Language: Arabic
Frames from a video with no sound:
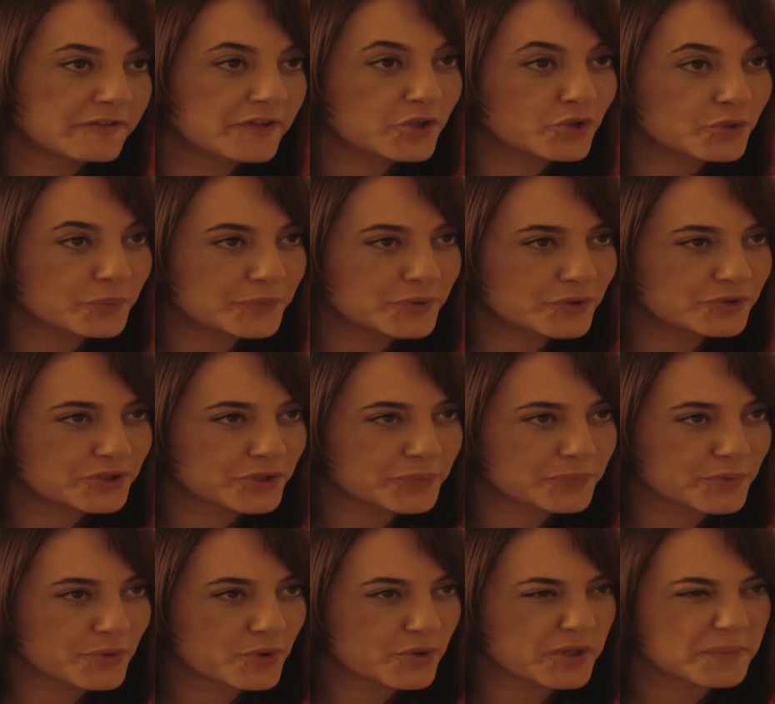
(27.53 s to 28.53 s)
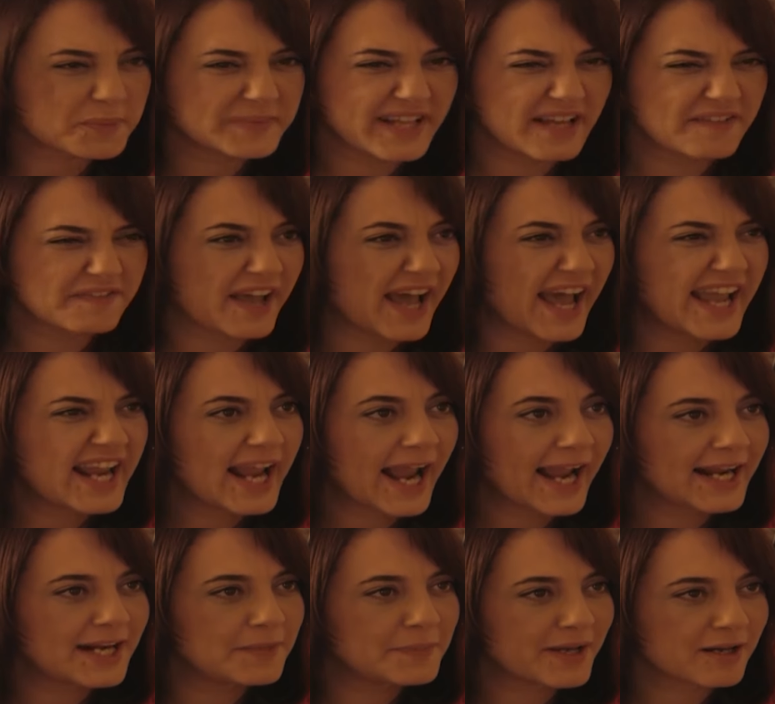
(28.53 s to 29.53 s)
في كمبيوتر بروجرام تافه اي
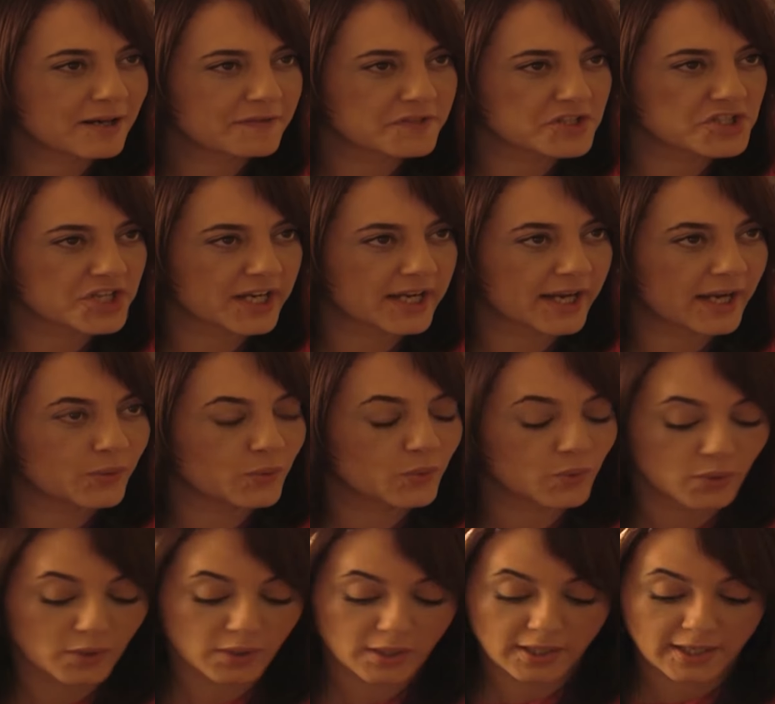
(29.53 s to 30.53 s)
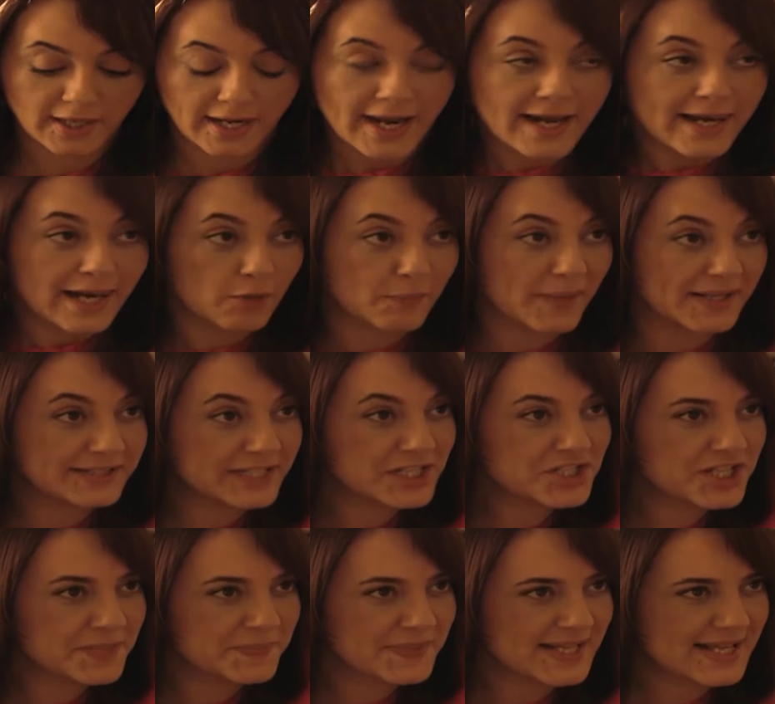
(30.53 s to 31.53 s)
عيل بيعرف يشغله لو ما
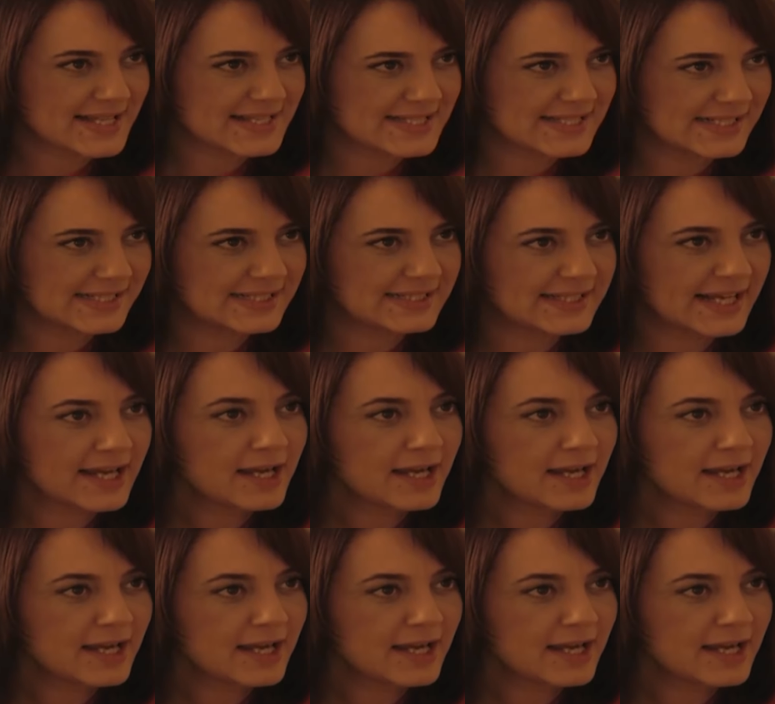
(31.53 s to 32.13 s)
انتجنا بيها السي دي